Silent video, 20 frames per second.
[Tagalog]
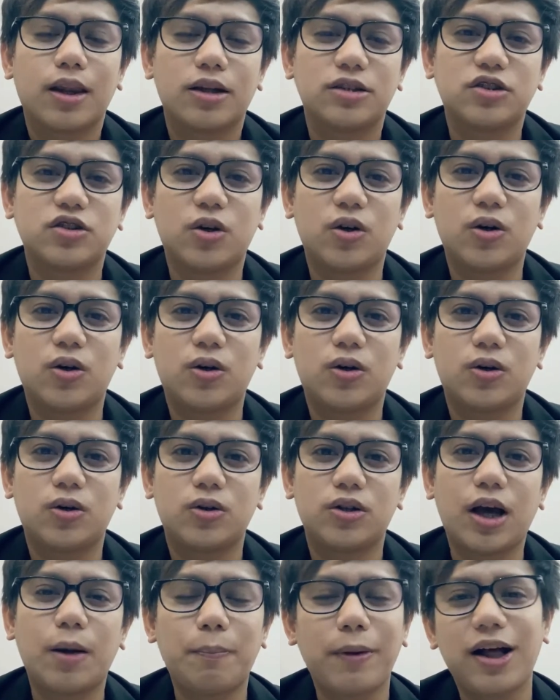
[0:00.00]
So,
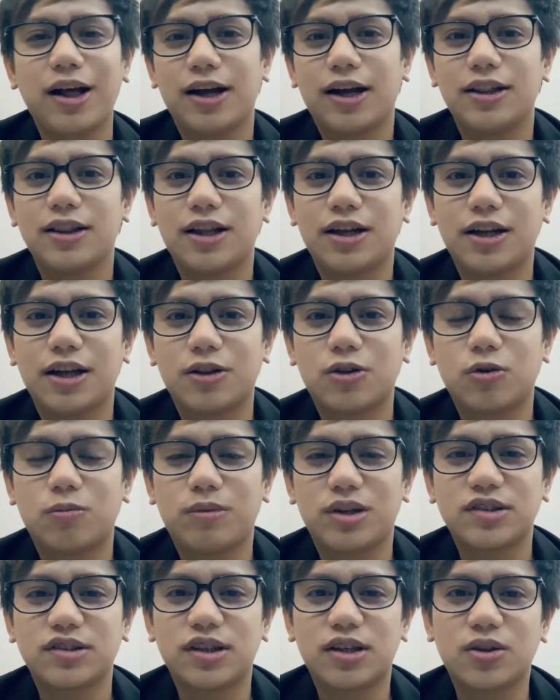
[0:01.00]
napakaganda nitong
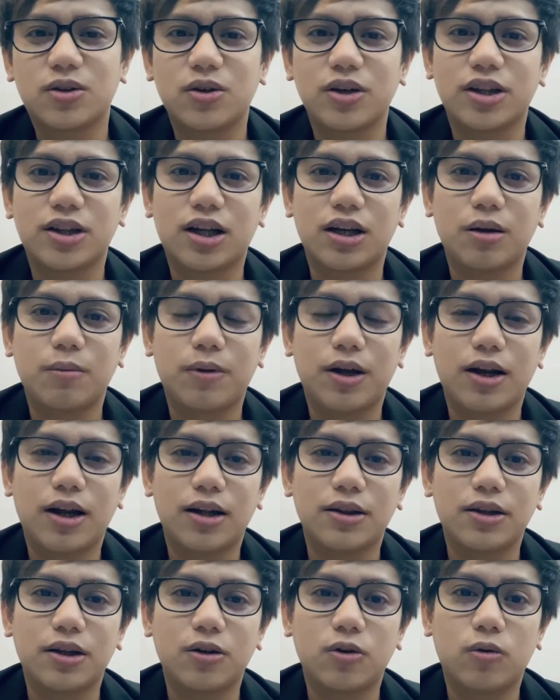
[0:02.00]
mask na to. Kita naman
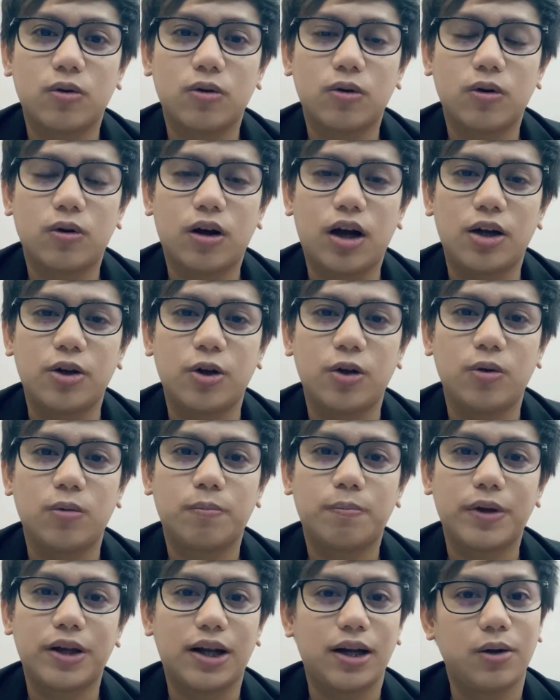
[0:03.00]
natin kung ano
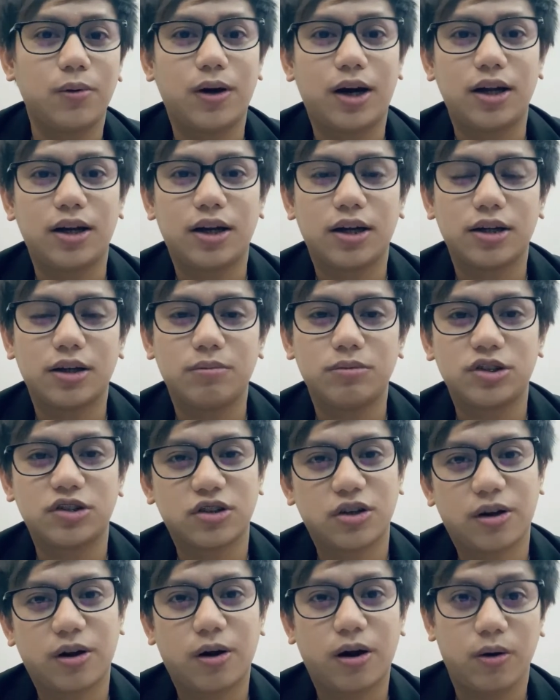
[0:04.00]
yung pinaliwanag ni
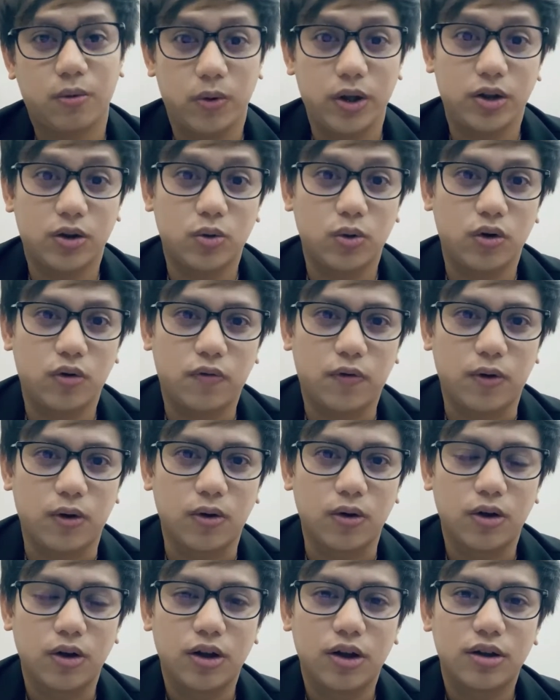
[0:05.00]
Mr. Erwin
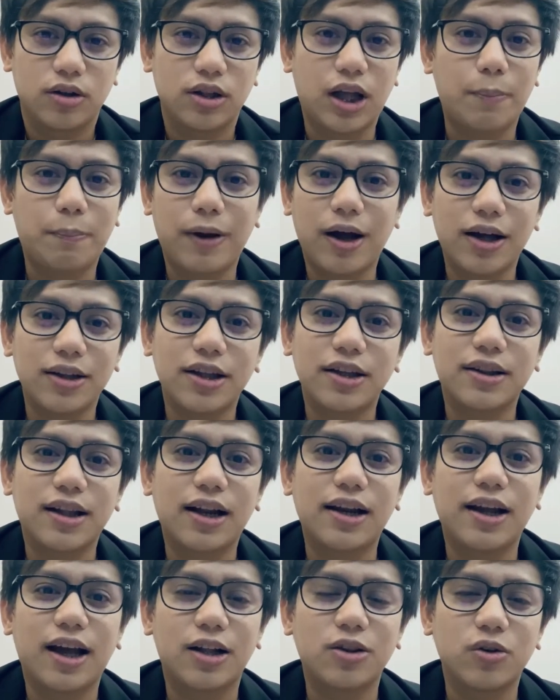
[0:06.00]
Tulfo.
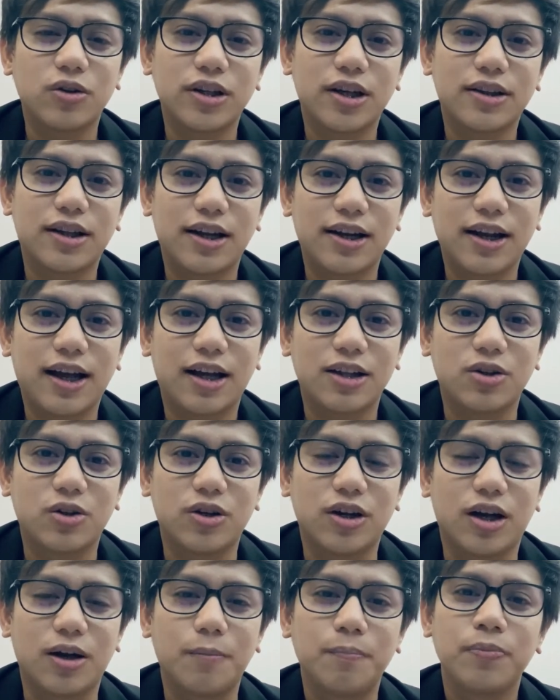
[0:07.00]
Napaka-detalyadong
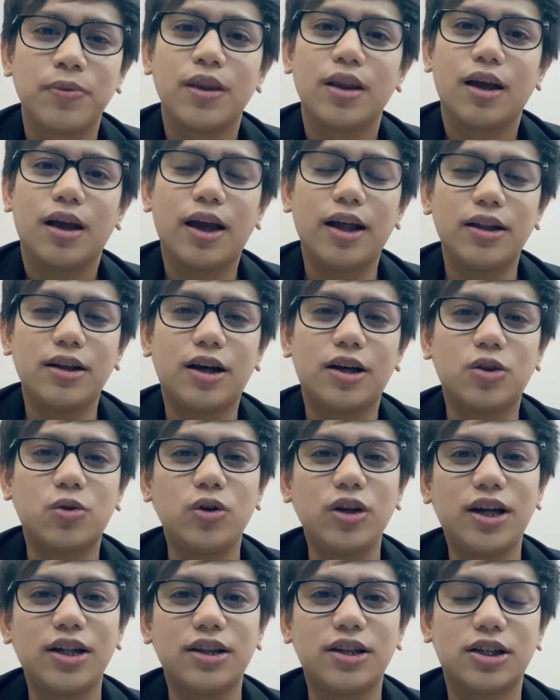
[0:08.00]
detalyado na. And
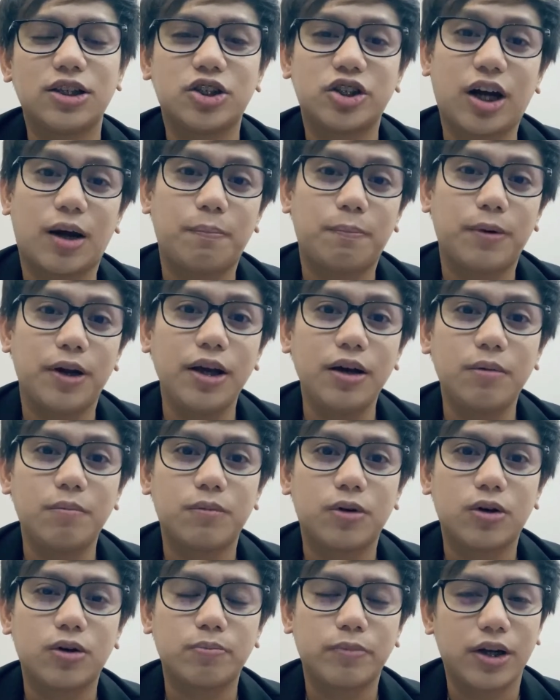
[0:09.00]
katulad ng shoplink
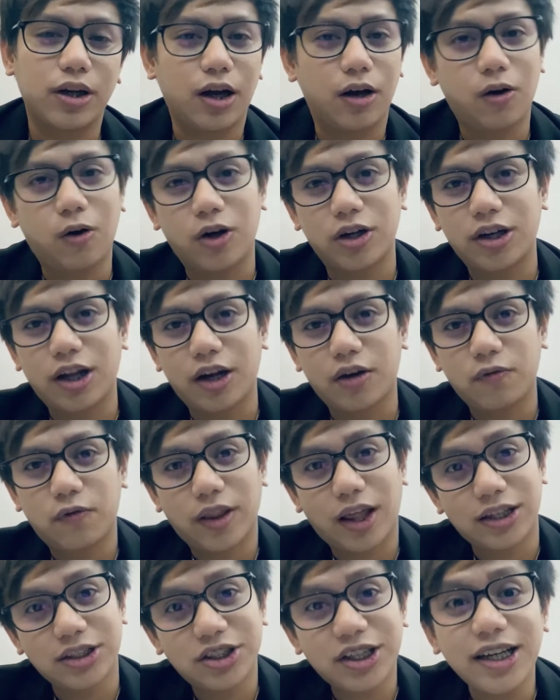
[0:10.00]
mo bilang online
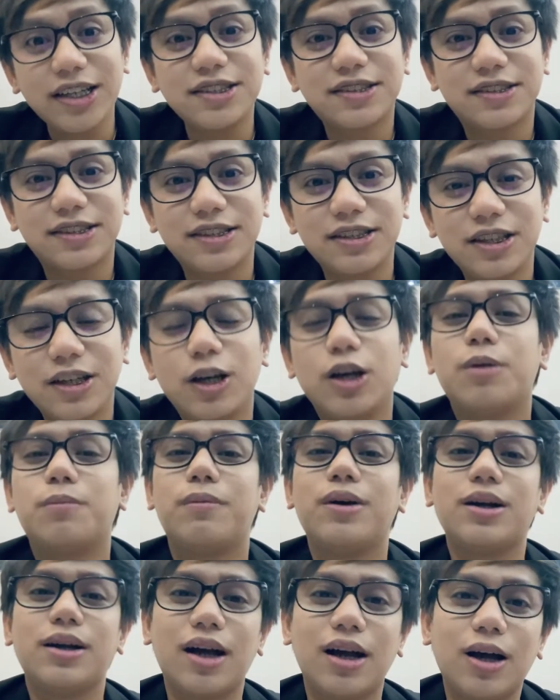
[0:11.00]
franchisee,
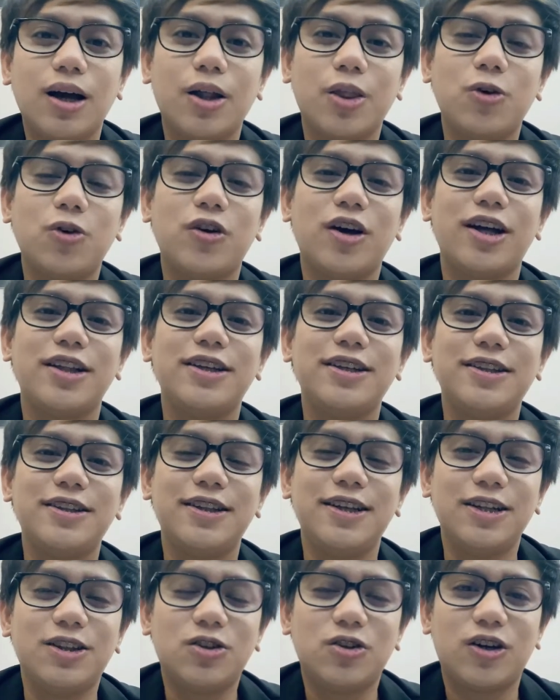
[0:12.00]
magkakaroon ka
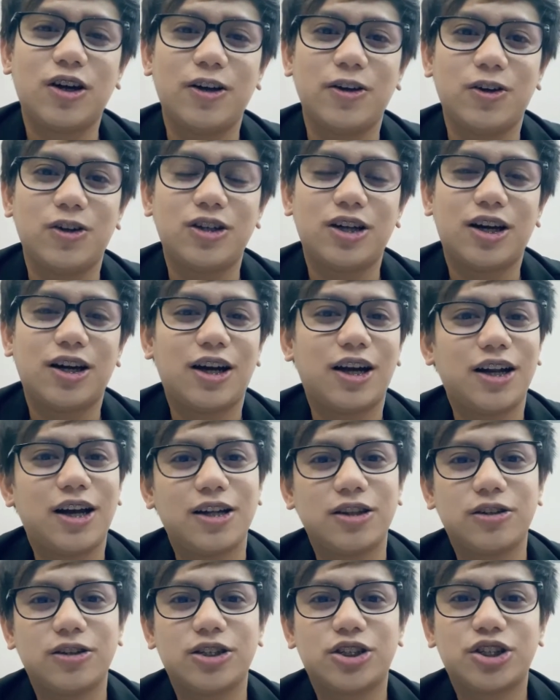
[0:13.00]
din dito ngayon ng
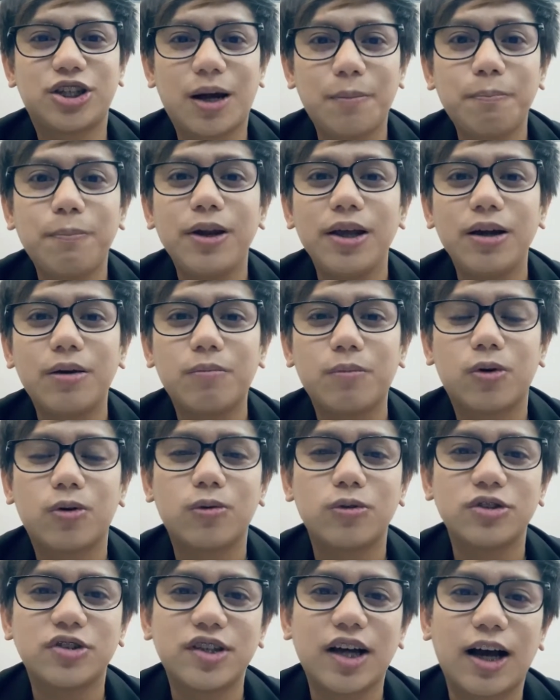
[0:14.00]
another shoplink
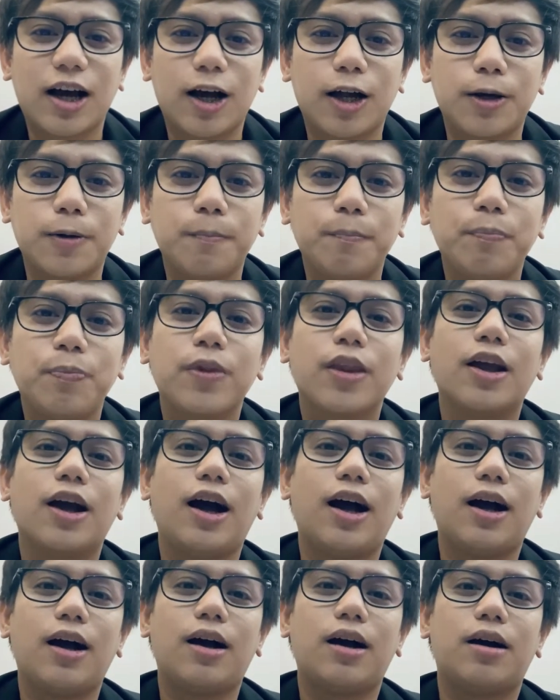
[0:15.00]
mo kung saan
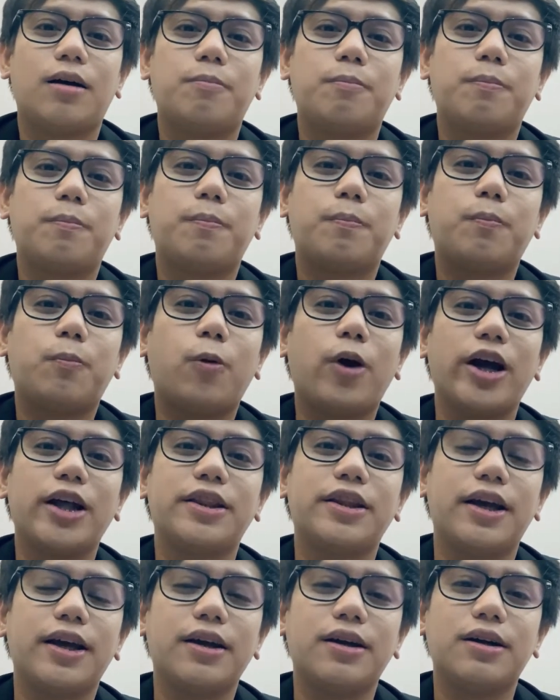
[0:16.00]
uh,
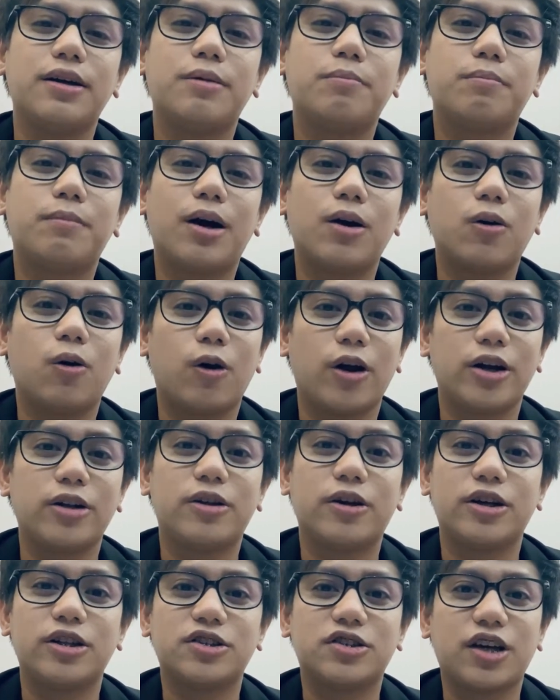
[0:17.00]
pwedeng
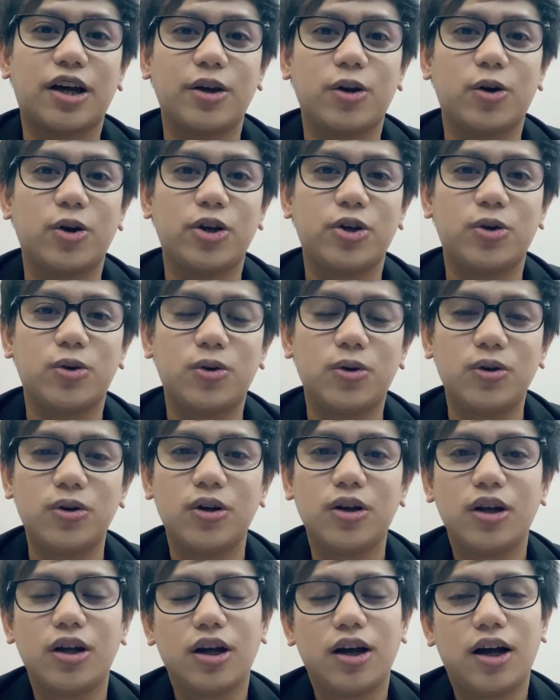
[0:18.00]
mag-order sa'yo
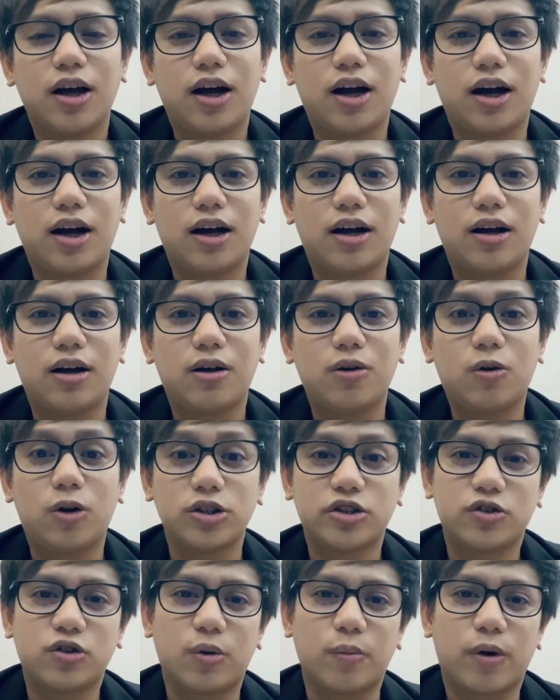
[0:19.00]
yung uh,
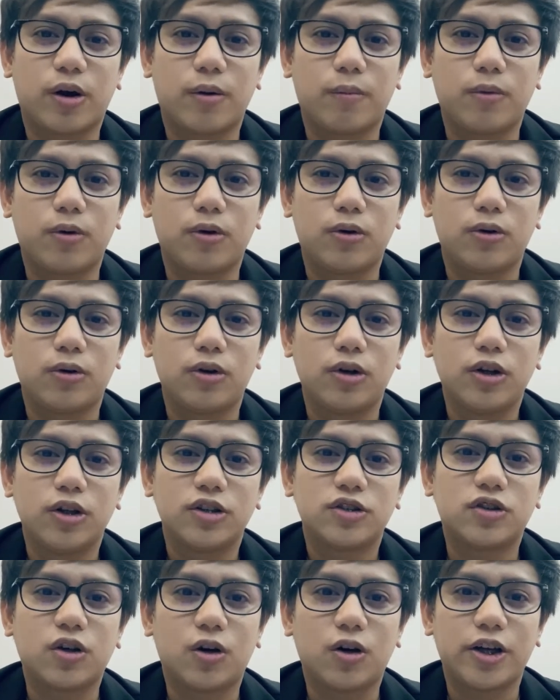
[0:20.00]
customer mo.
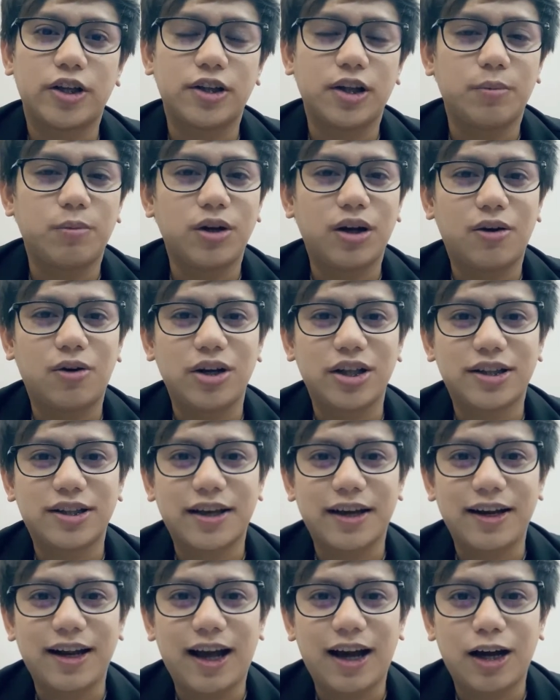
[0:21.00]
So, hindi mo na
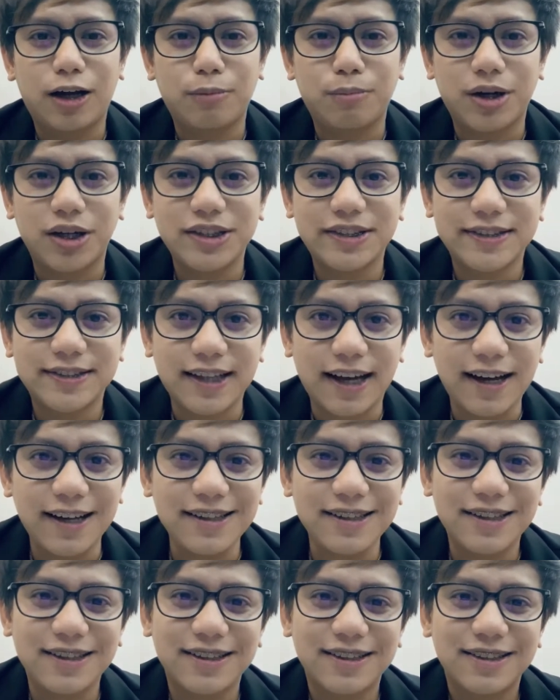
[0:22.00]
ulit kailangan
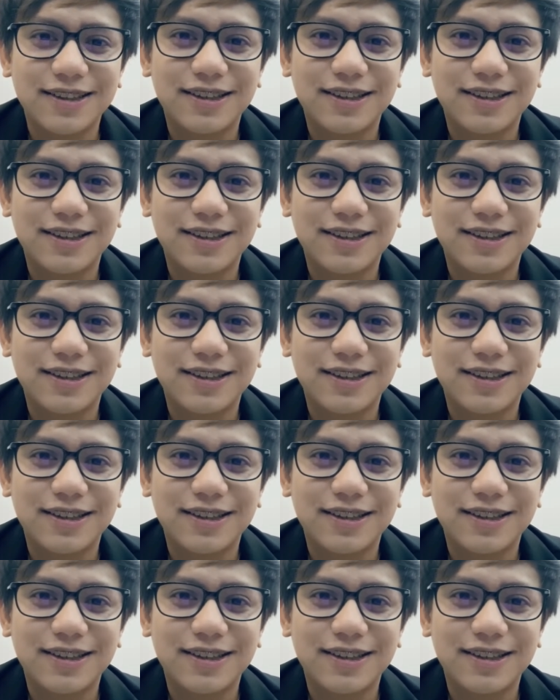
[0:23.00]
mag-stock.